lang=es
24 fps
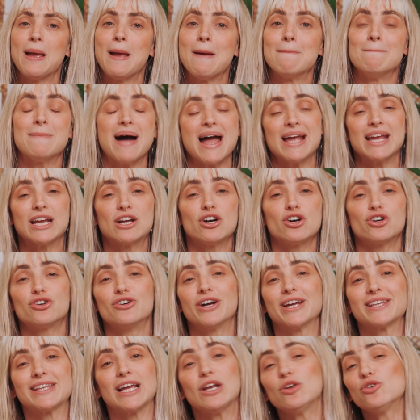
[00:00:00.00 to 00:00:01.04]
mágico con
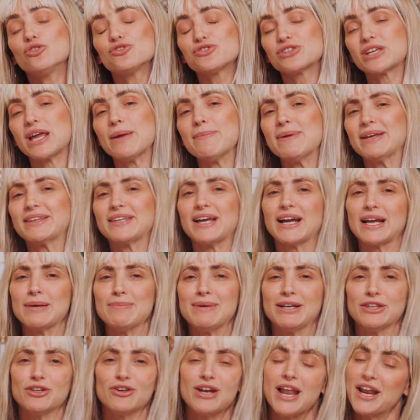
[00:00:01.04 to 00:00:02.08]
esta luz que me está
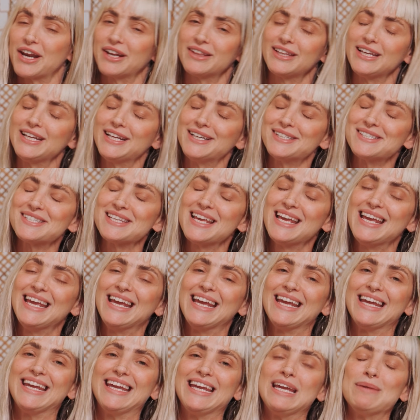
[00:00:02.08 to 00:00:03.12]
quemando las retinas
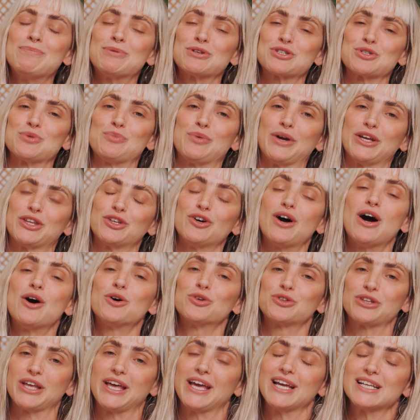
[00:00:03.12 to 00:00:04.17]
y por supuesto a
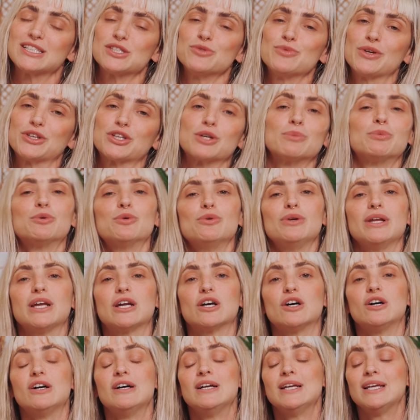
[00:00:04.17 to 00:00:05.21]
ustedes, nuestro
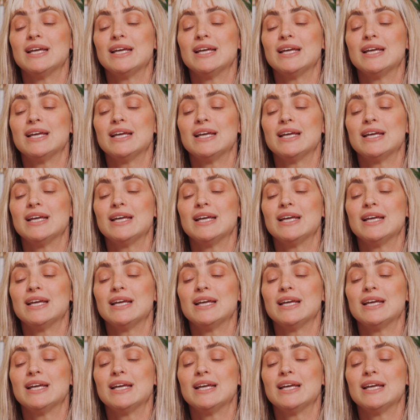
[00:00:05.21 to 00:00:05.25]
público.